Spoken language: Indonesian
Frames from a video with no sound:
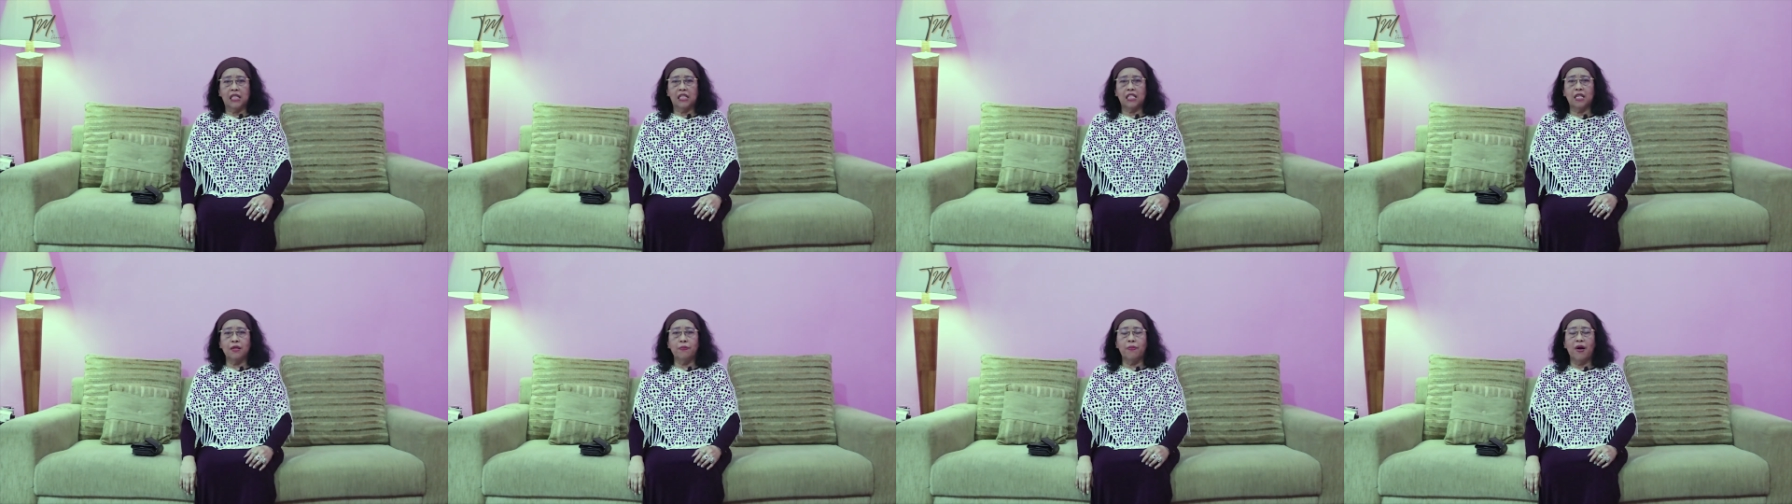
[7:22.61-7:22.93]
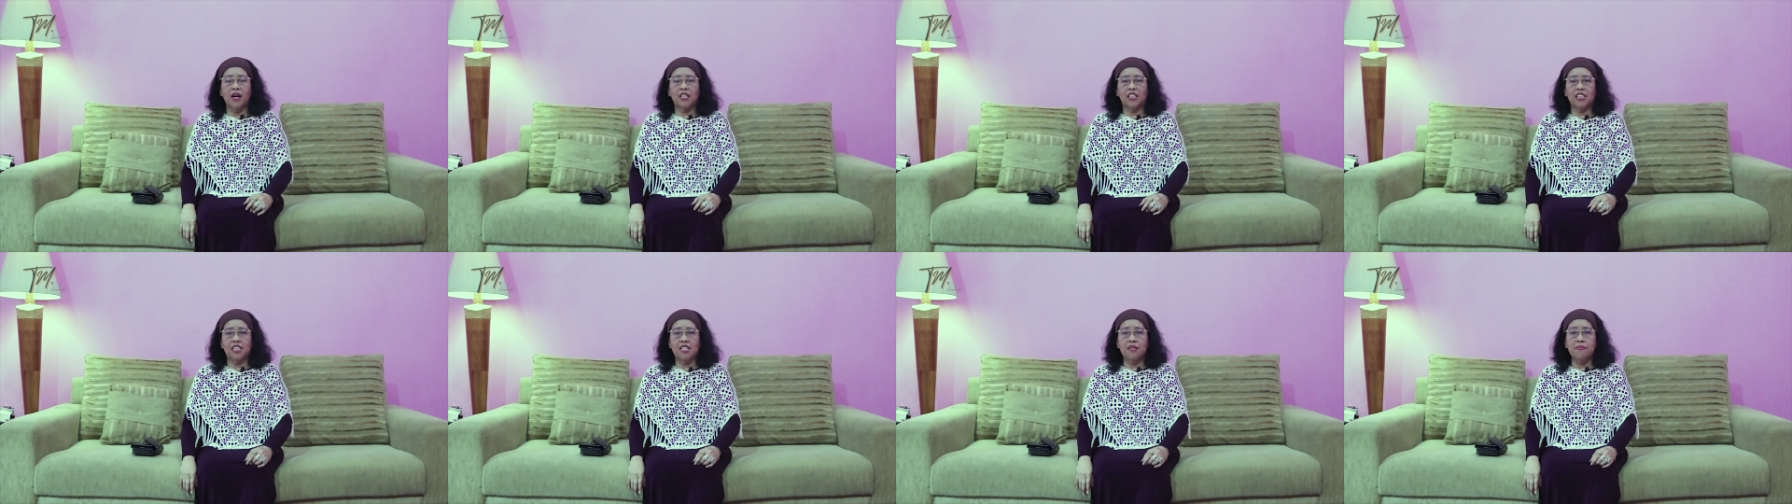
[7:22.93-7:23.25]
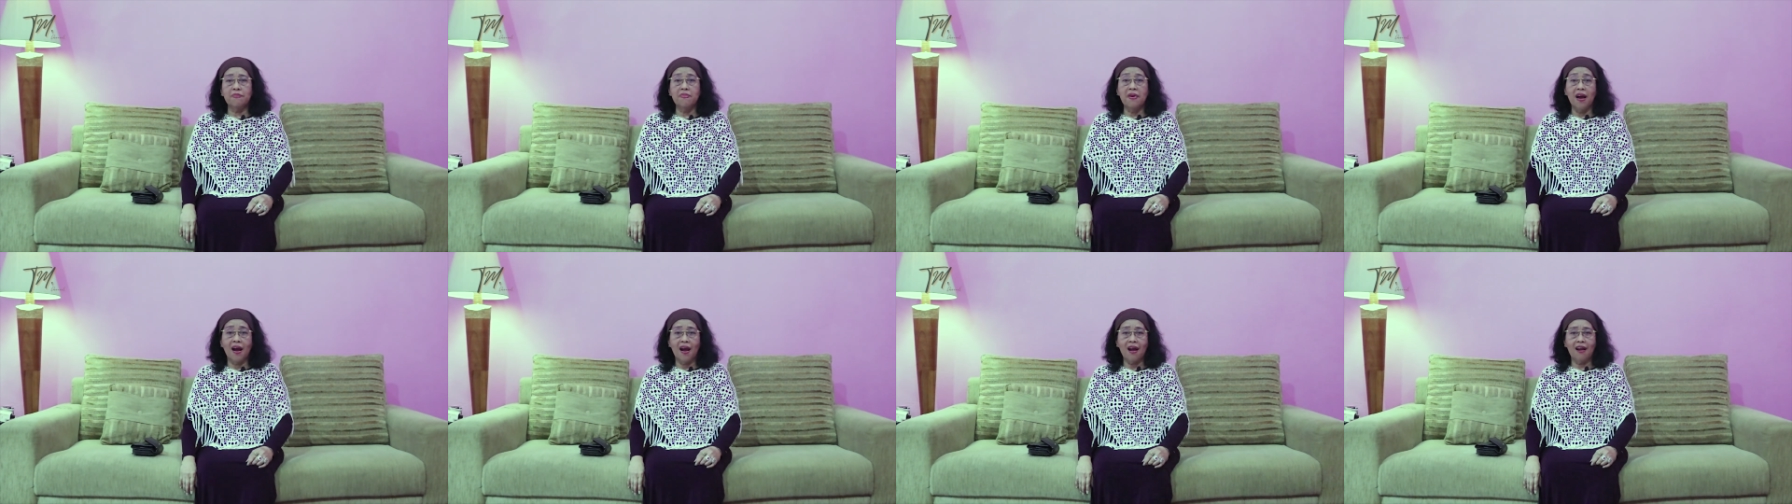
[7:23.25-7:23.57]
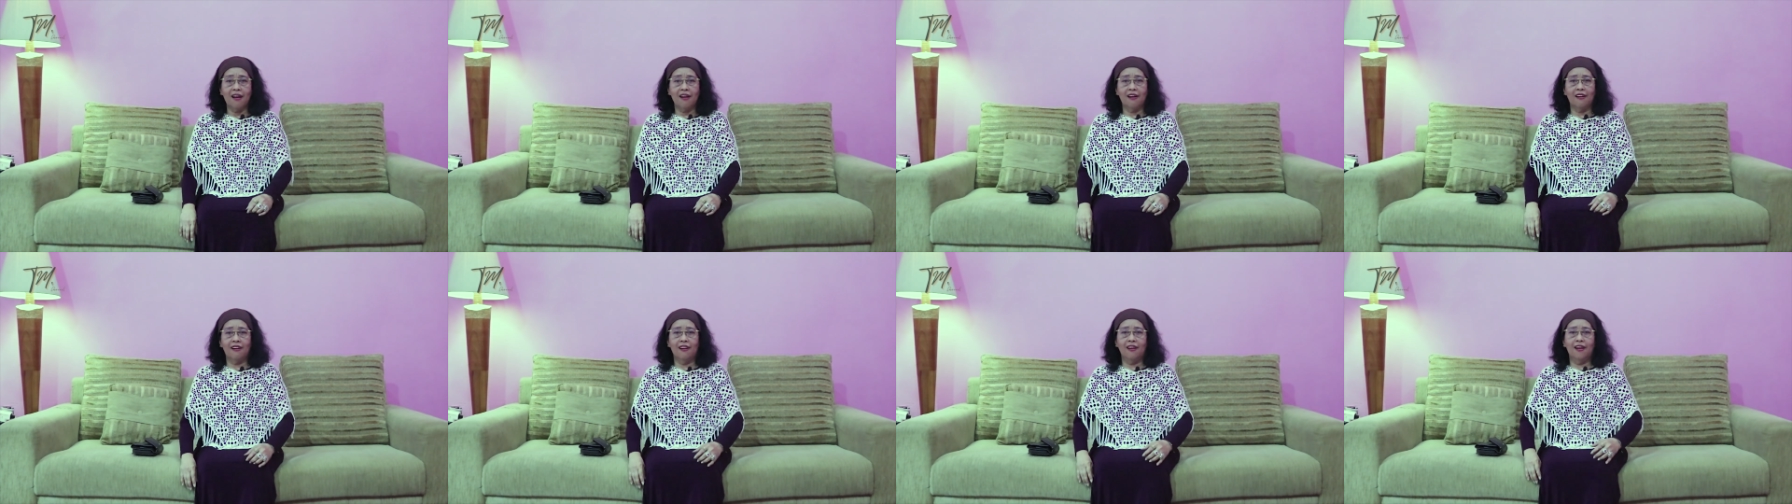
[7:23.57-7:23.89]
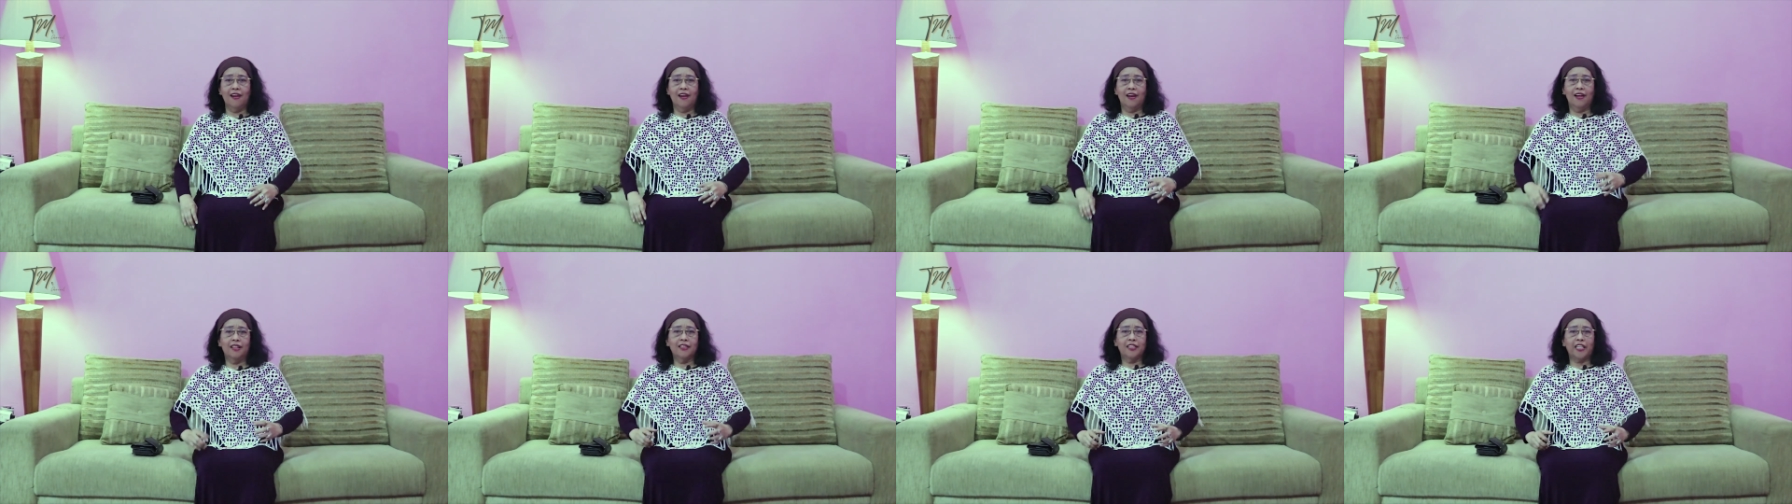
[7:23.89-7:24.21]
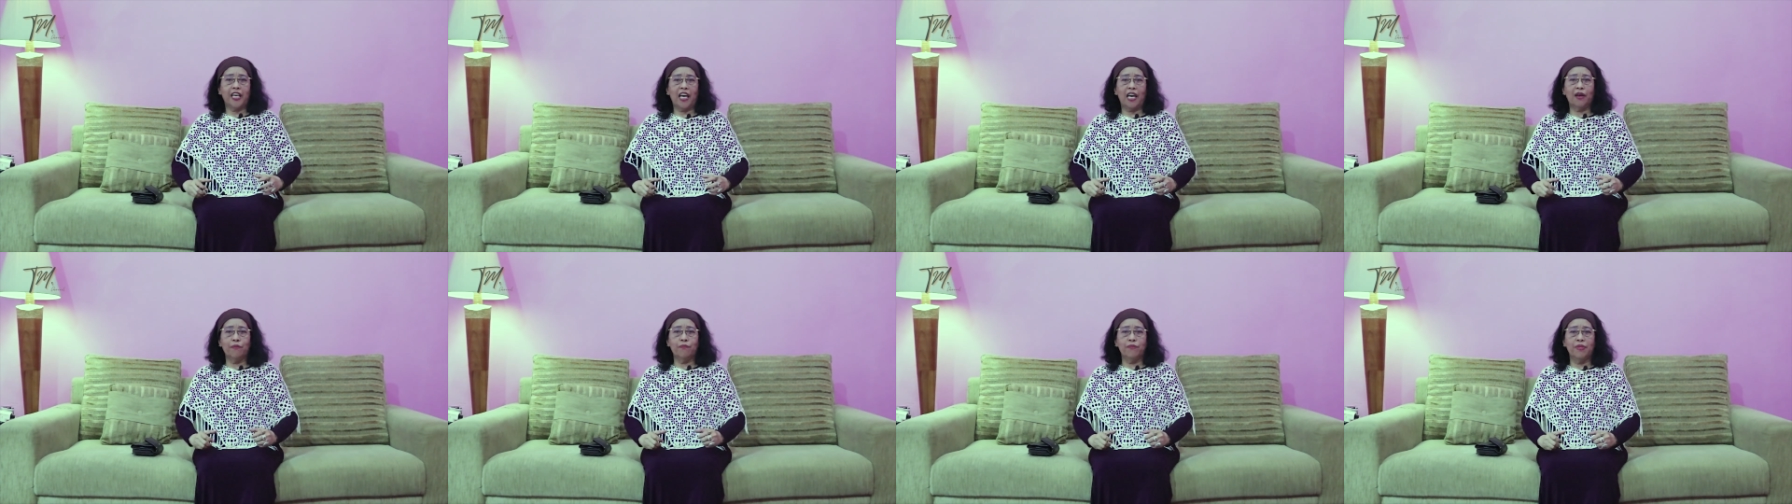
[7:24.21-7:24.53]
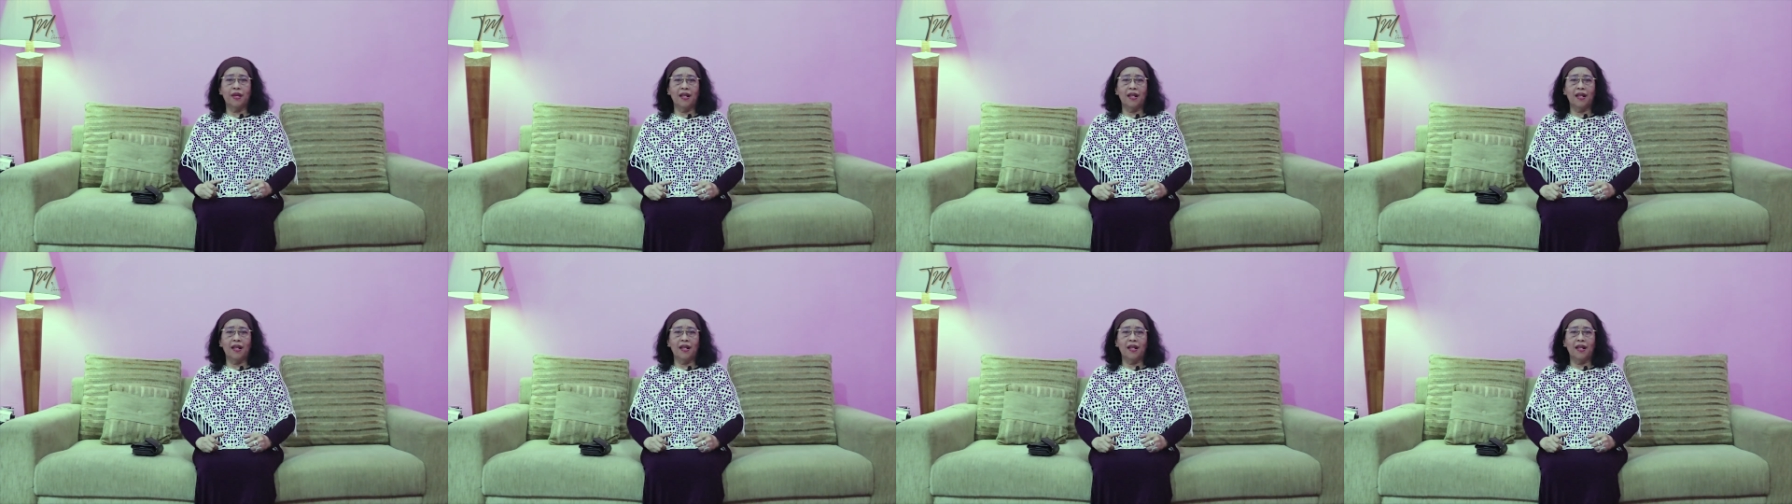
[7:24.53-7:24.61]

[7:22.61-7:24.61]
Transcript: tiba-tiba TM